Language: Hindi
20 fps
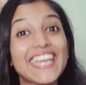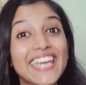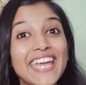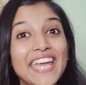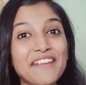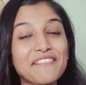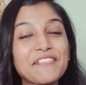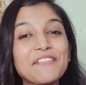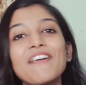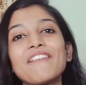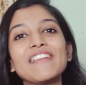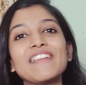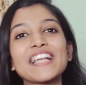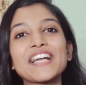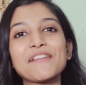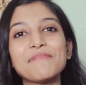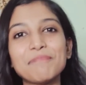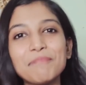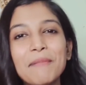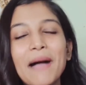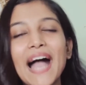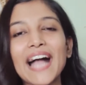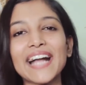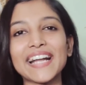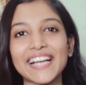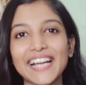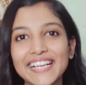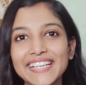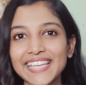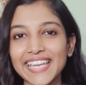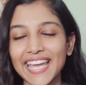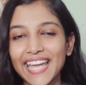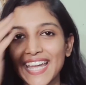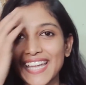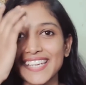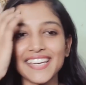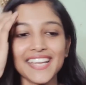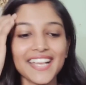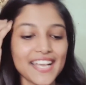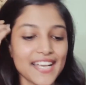हे वन वेलकम बैक
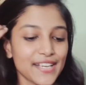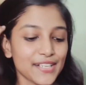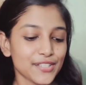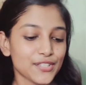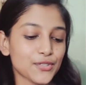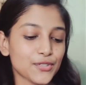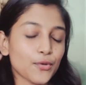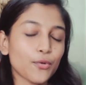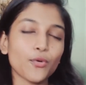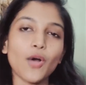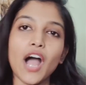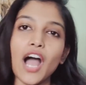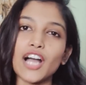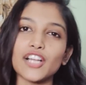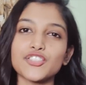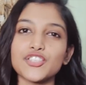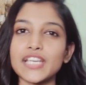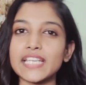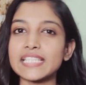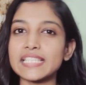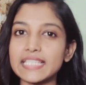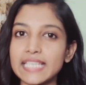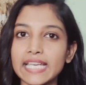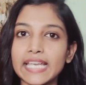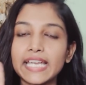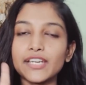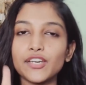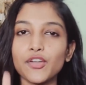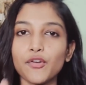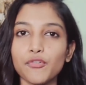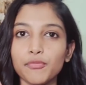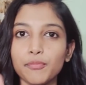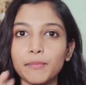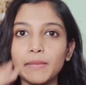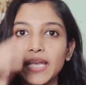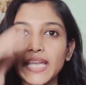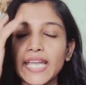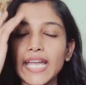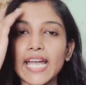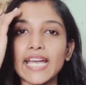अगेन सो आज है सेकेंड ऑफ
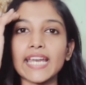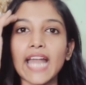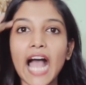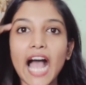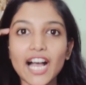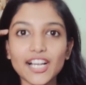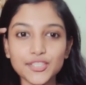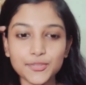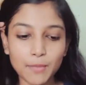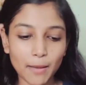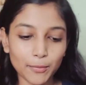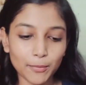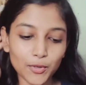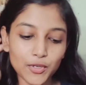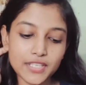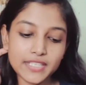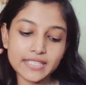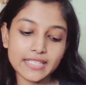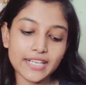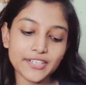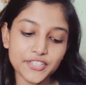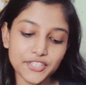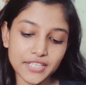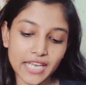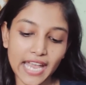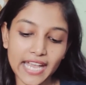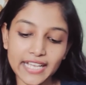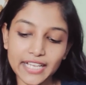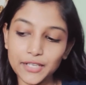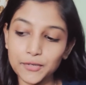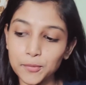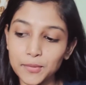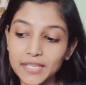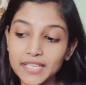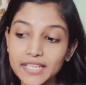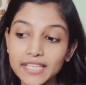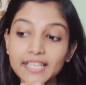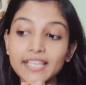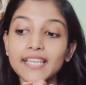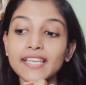मे एंड आज मैं आप लोग के साथ शेयर
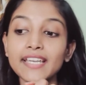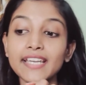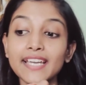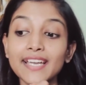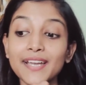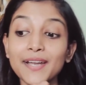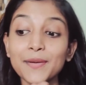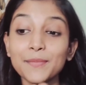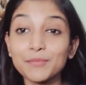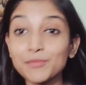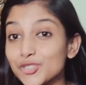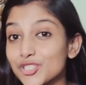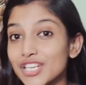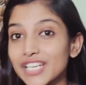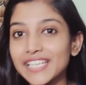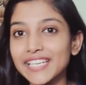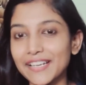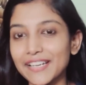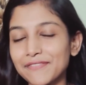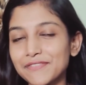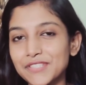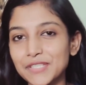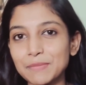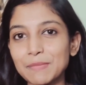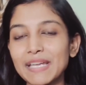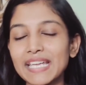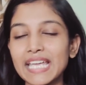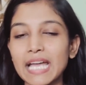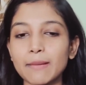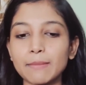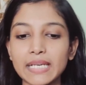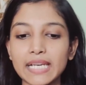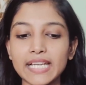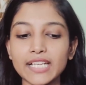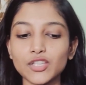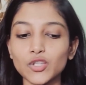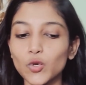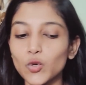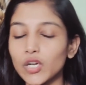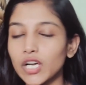करूंगी कि मुझे गिफ्ट्स में क्या
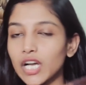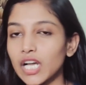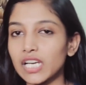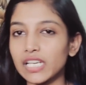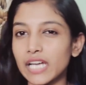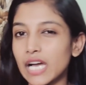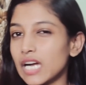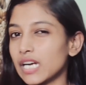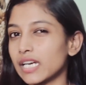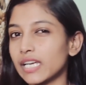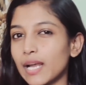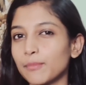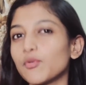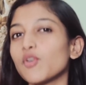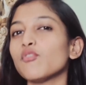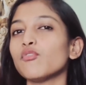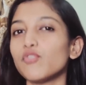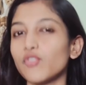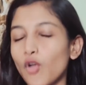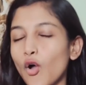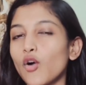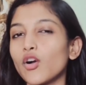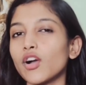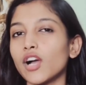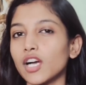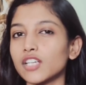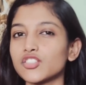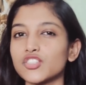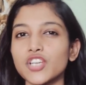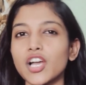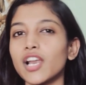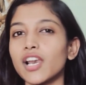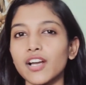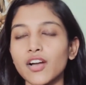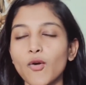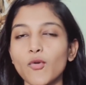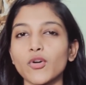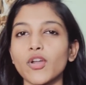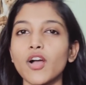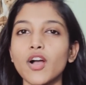मिले तो कल का अगर आपको व्लॉग अच्छा
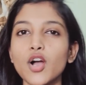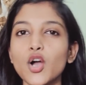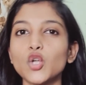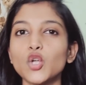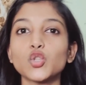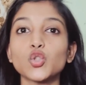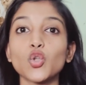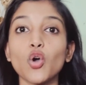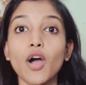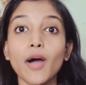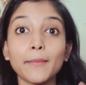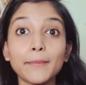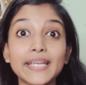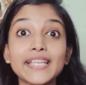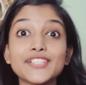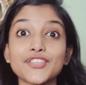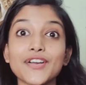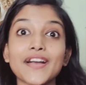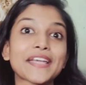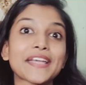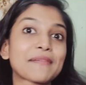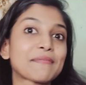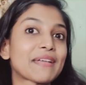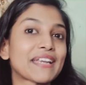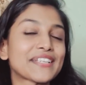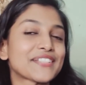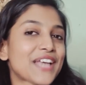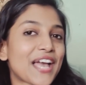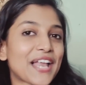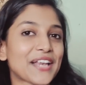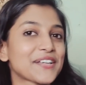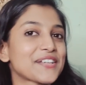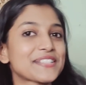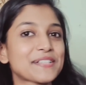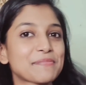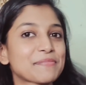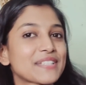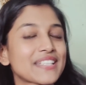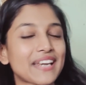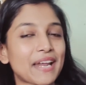लगा हो ना तो अभी जाके मेरे चैनल को
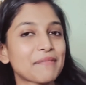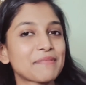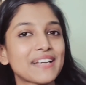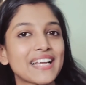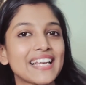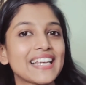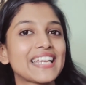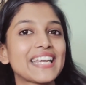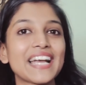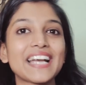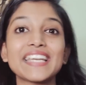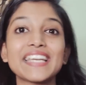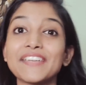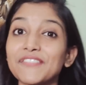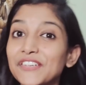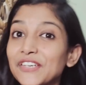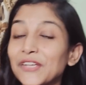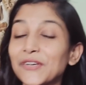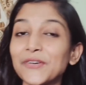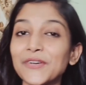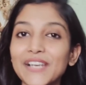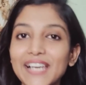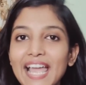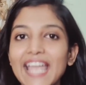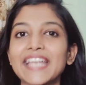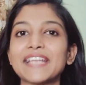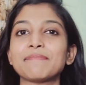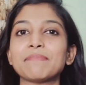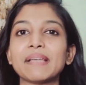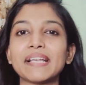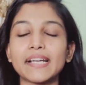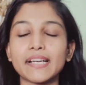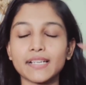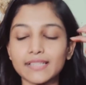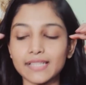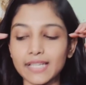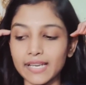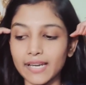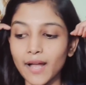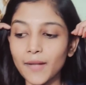सब्सक्राइब कर लेना ये वीडियो को लाइक भी
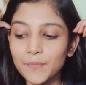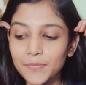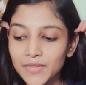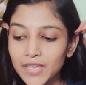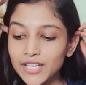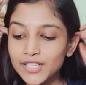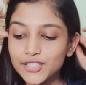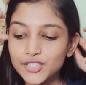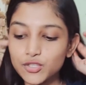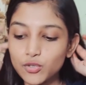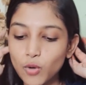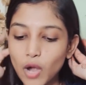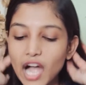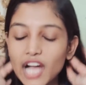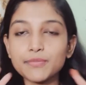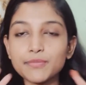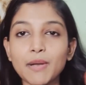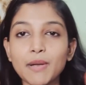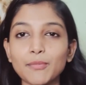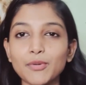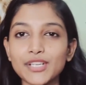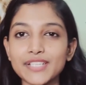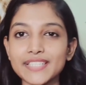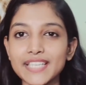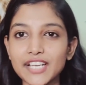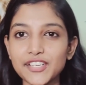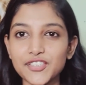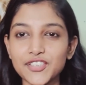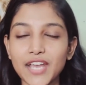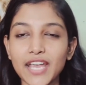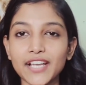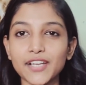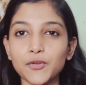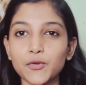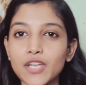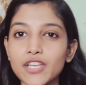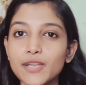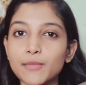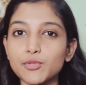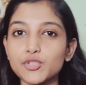कर देना सो so, आज मैं आप लोग के साथ शेयर
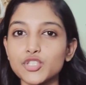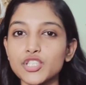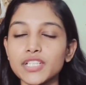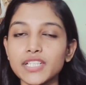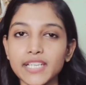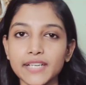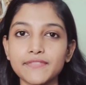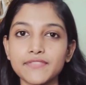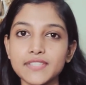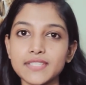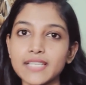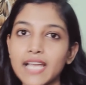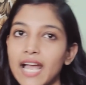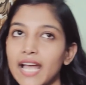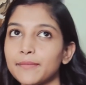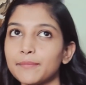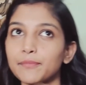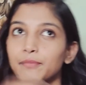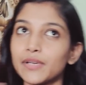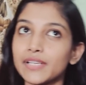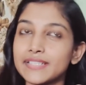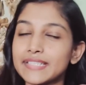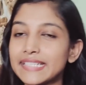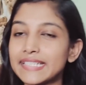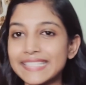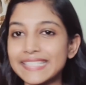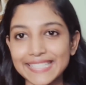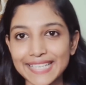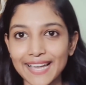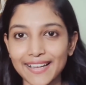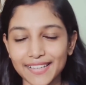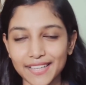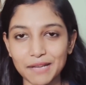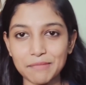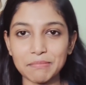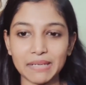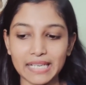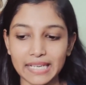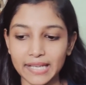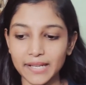करूंगी कि मुझे गिफ्ट्स एंड प्रेजेंट्स क्या
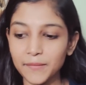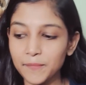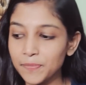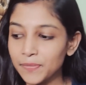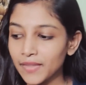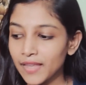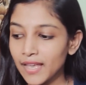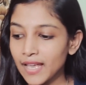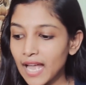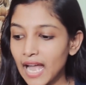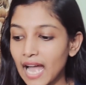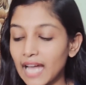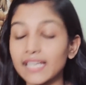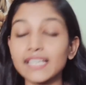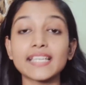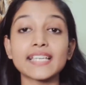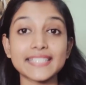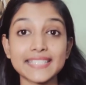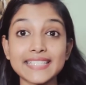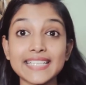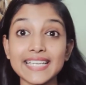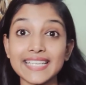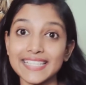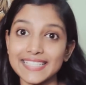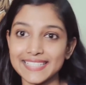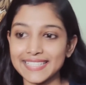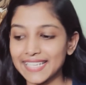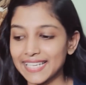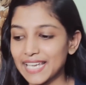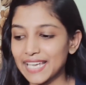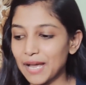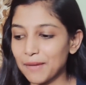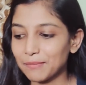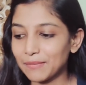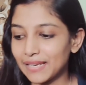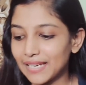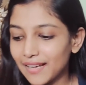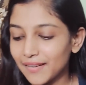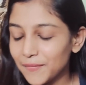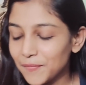क्या मिले एंड किससे किससे क्या
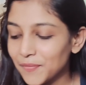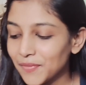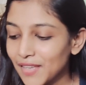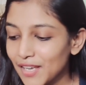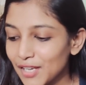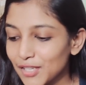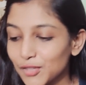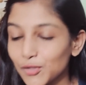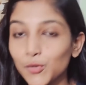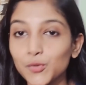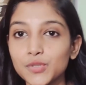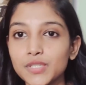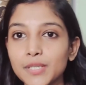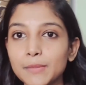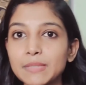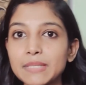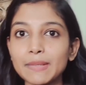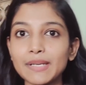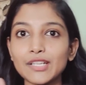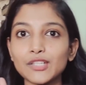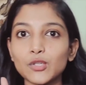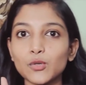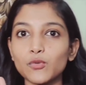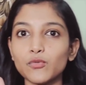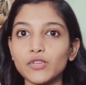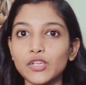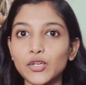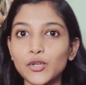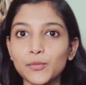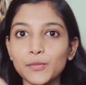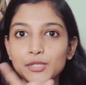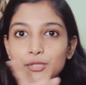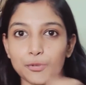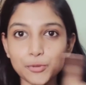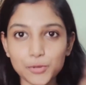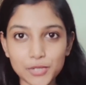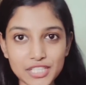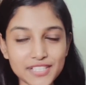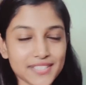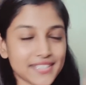मिला तो सबसे पहले तो वीडियो में
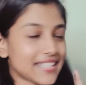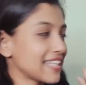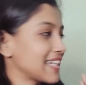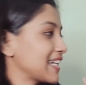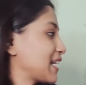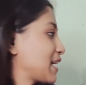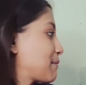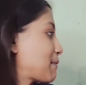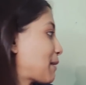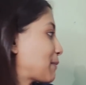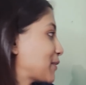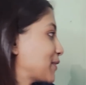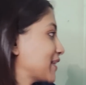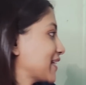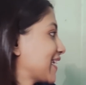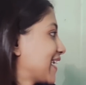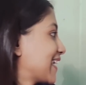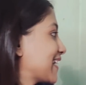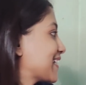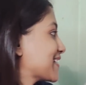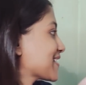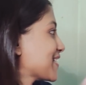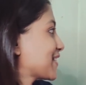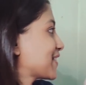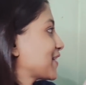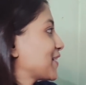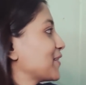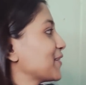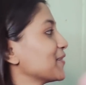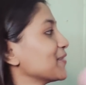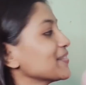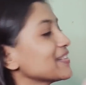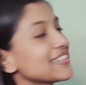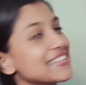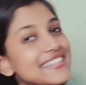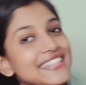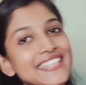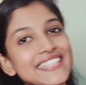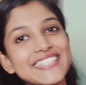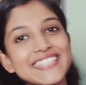जो चीज़ दिख रही है मैं आपको दिखाना चाहती हूँ
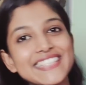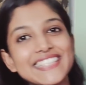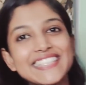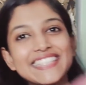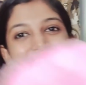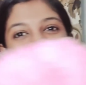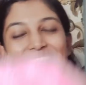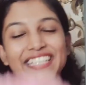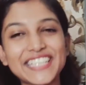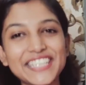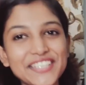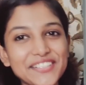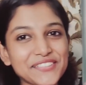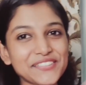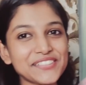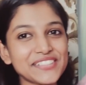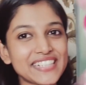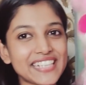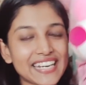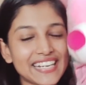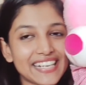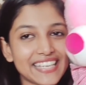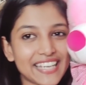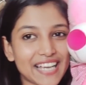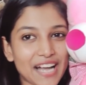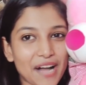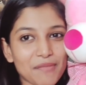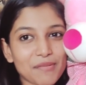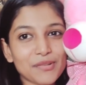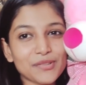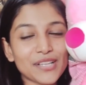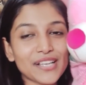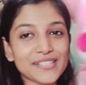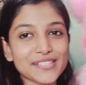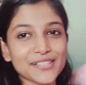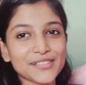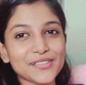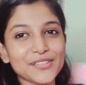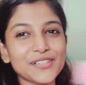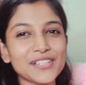दिस टेडी आप लोग
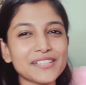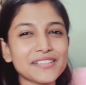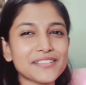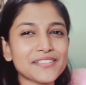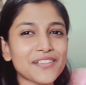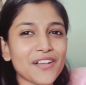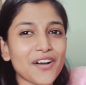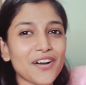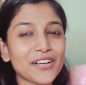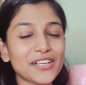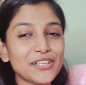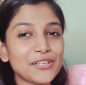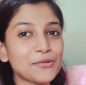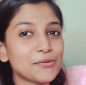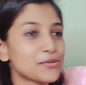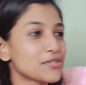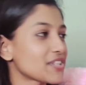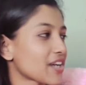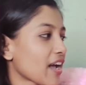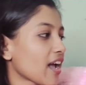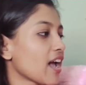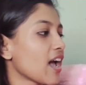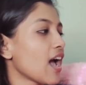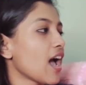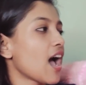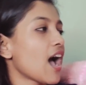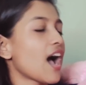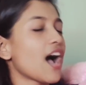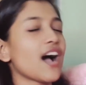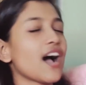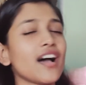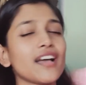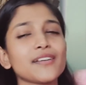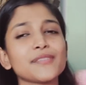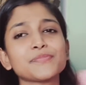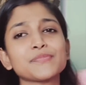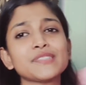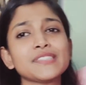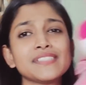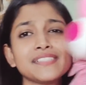देख सकते हैं कितना ह्यूज है
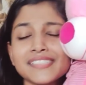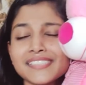एंड